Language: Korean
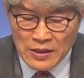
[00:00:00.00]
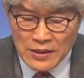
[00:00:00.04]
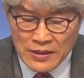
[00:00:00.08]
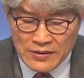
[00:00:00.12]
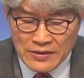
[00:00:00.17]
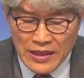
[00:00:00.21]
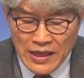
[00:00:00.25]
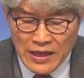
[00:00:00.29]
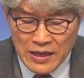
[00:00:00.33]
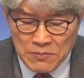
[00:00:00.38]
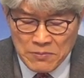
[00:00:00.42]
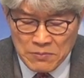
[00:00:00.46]

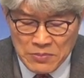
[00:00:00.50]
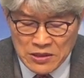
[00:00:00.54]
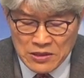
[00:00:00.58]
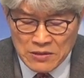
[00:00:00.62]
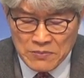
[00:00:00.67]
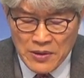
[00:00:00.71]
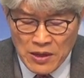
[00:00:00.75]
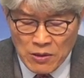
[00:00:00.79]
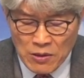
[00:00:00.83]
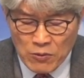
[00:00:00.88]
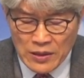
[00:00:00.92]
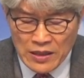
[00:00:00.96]
내
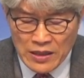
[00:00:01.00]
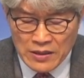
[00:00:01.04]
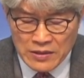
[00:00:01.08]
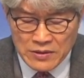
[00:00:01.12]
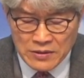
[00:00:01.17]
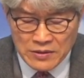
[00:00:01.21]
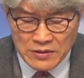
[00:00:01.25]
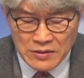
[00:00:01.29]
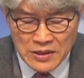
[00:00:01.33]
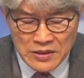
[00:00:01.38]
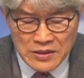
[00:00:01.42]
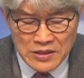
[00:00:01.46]
믿음에
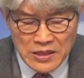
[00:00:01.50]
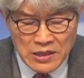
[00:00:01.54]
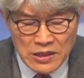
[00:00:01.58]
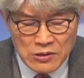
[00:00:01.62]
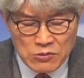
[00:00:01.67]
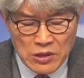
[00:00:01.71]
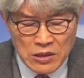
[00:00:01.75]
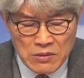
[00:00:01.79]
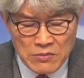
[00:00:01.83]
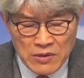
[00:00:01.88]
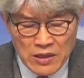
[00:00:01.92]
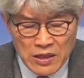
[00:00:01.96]
관하여
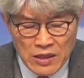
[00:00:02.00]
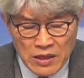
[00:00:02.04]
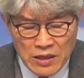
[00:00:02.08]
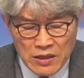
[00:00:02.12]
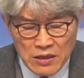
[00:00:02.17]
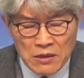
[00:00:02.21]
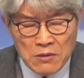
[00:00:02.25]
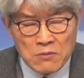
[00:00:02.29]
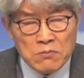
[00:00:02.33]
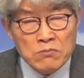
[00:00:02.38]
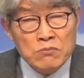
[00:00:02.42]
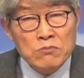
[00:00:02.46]

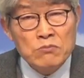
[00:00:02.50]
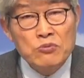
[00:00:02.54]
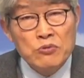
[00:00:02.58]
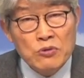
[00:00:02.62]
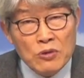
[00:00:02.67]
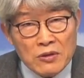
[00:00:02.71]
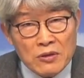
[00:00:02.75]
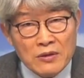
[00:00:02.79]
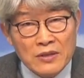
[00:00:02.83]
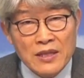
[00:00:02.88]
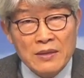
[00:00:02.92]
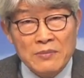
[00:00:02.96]
예수님께
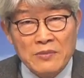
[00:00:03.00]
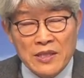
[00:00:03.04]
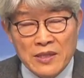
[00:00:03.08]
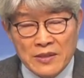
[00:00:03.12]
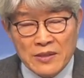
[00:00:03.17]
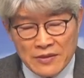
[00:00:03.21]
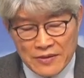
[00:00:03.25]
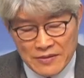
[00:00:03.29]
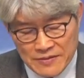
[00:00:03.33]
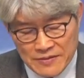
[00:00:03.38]
물었다면